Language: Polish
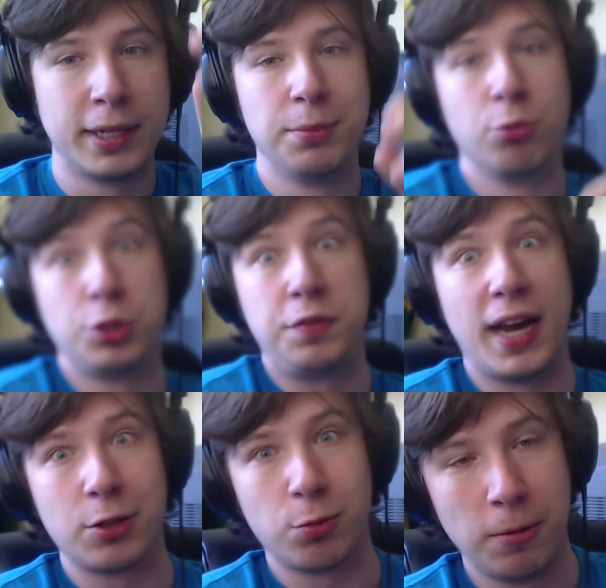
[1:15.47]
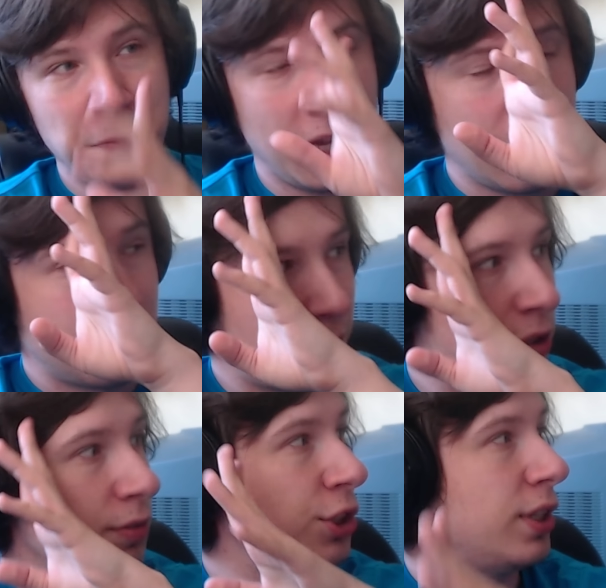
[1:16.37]
było światło. To
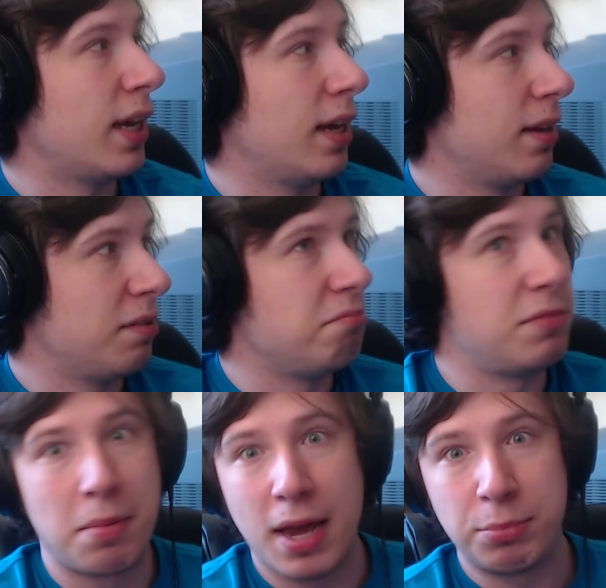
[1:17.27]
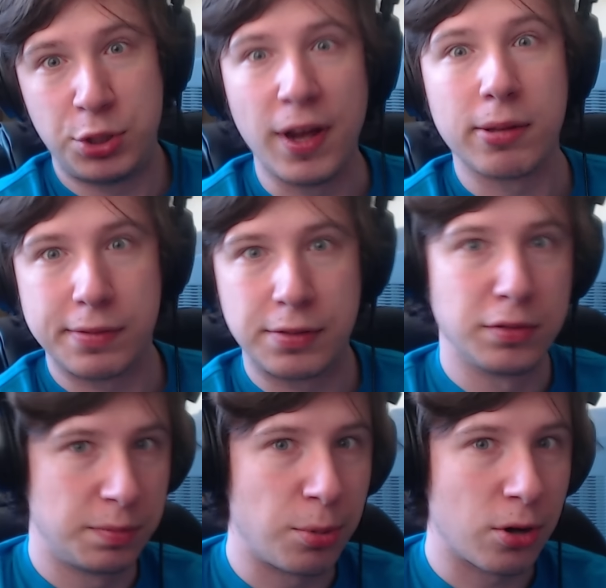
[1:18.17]
oczywiście nie miałem światła w
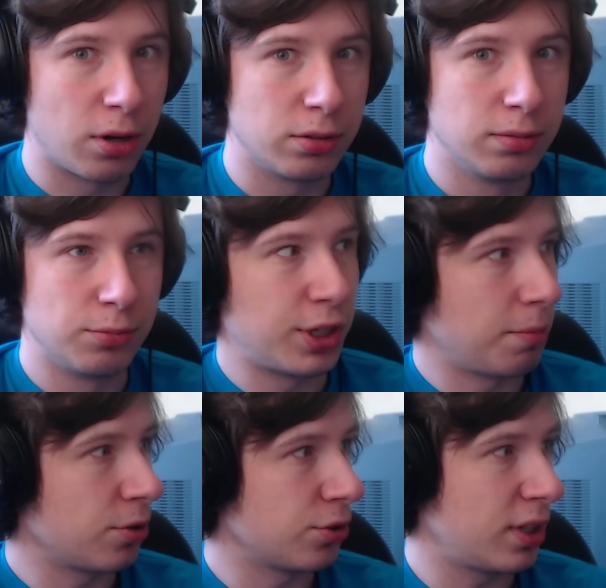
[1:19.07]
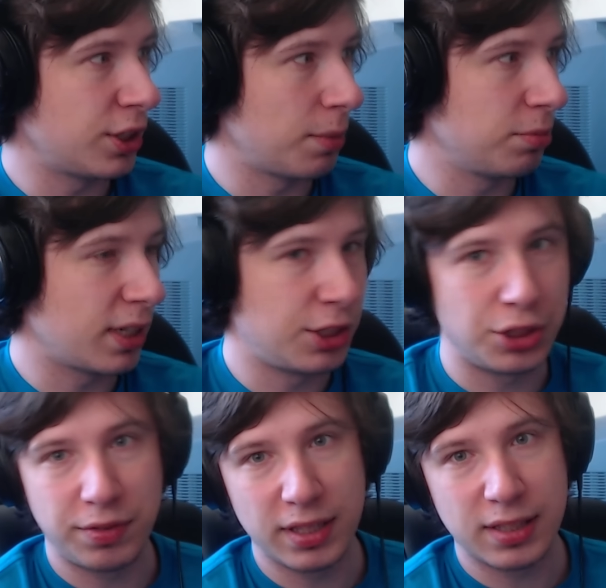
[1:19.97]
swoim pokoju, musiałem korzystać albo z jakiejś
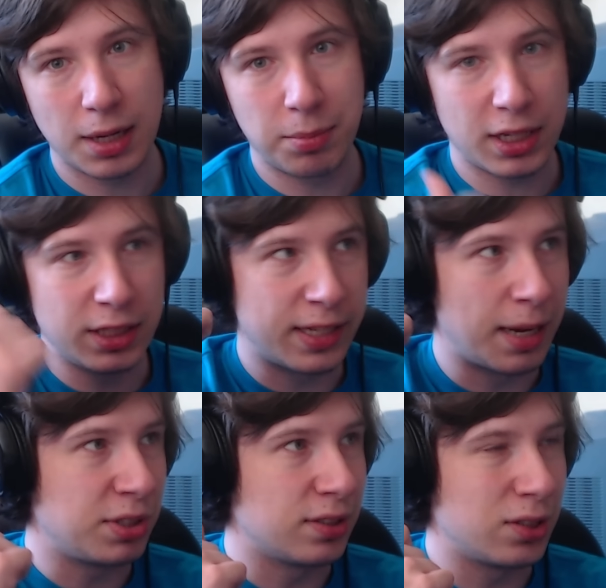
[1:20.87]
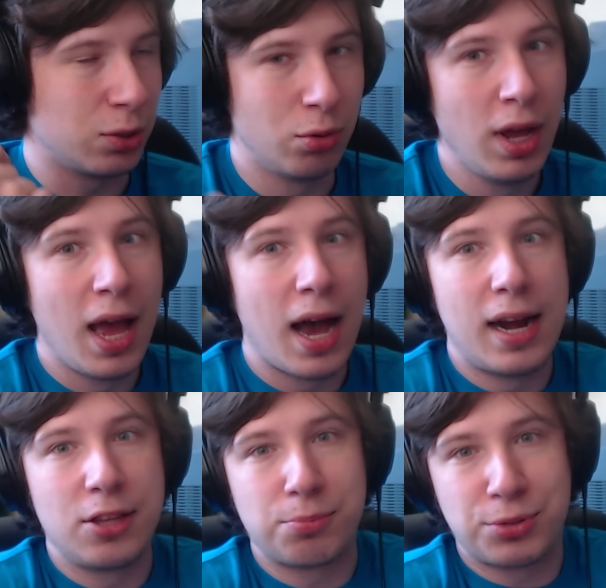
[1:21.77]
świecy, albo jakiejś lampki z tyłu,
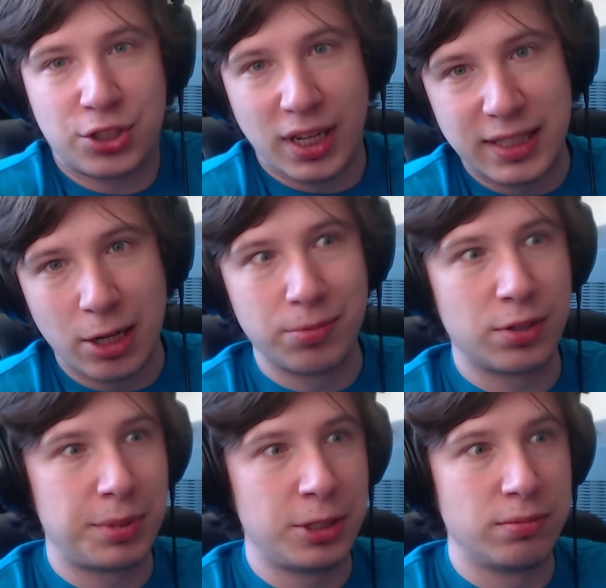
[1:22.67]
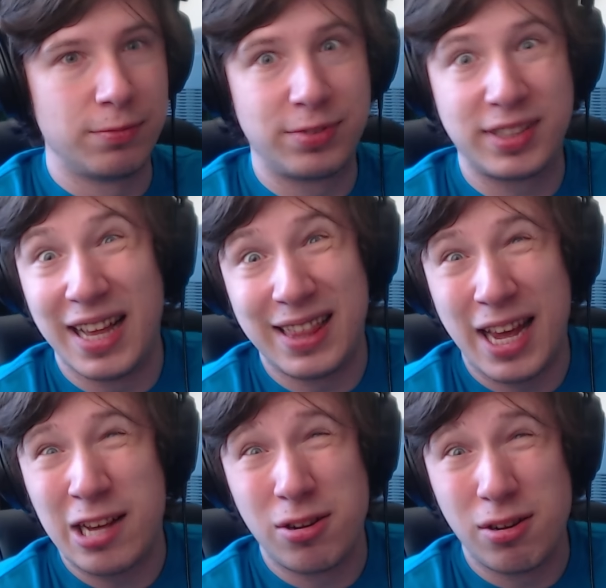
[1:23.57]
ale to przeszkadzało w zrobieniu
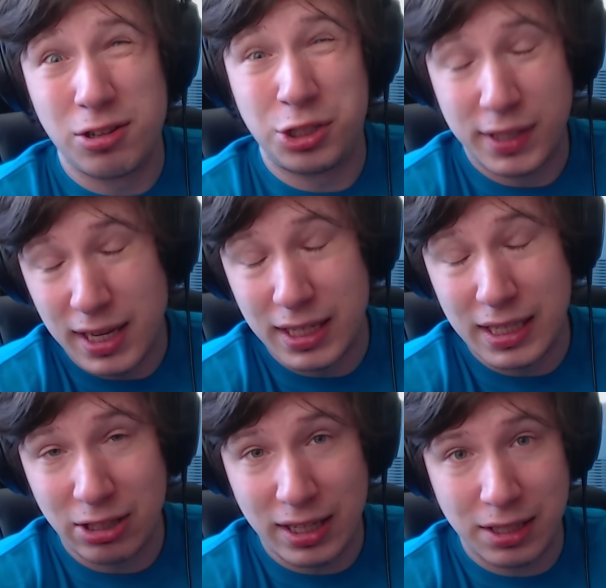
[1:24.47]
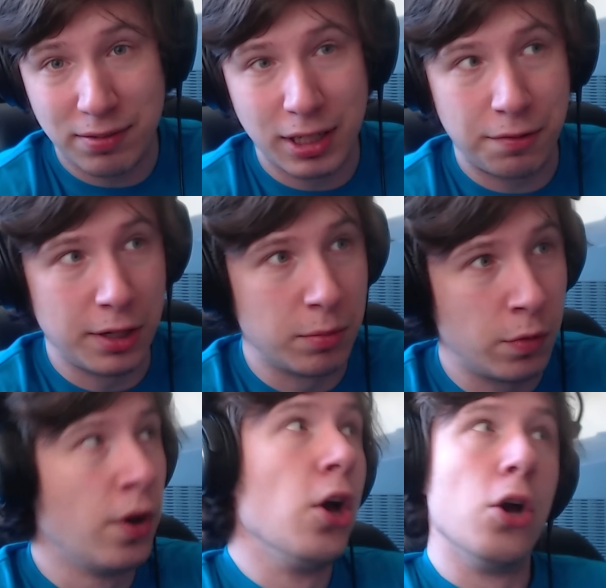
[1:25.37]
względnego oświetlenia do nagrywania
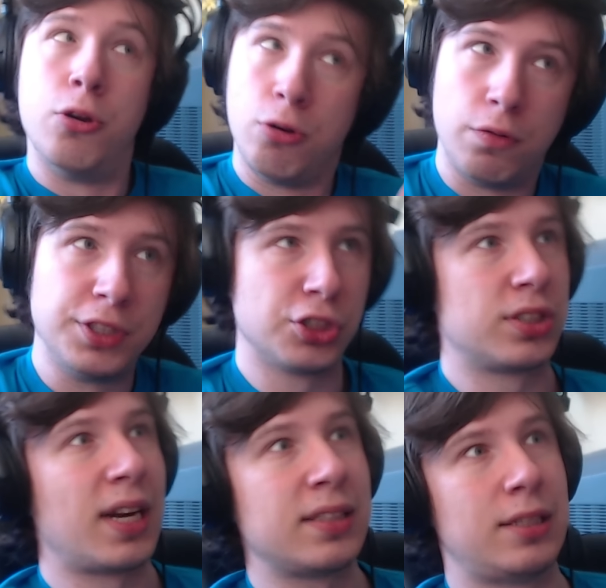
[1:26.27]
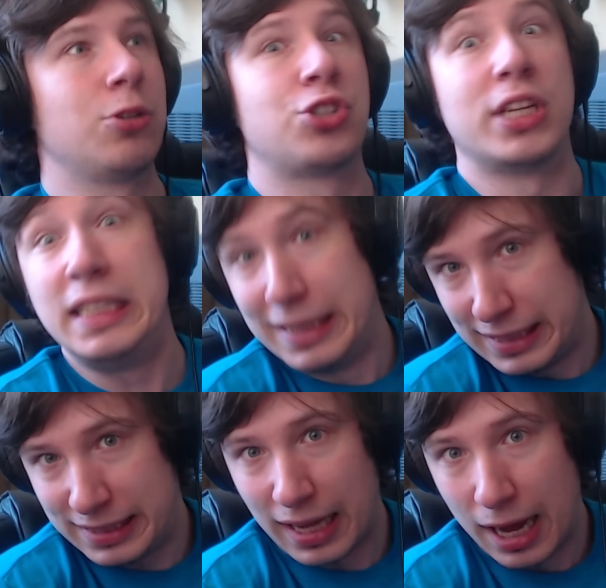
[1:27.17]
filmów. Również z racji tego, że
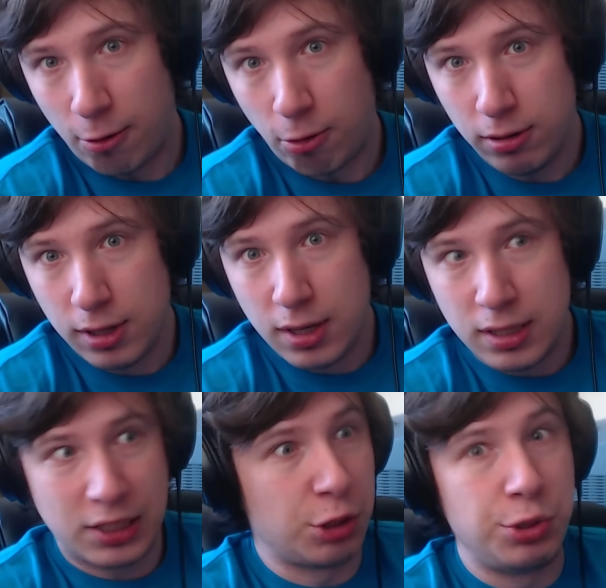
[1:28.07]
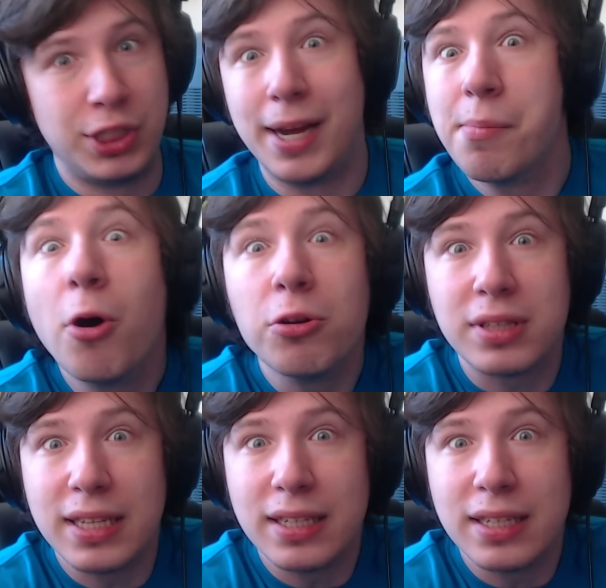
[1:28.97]
innych zalało, zaczęły się remonty.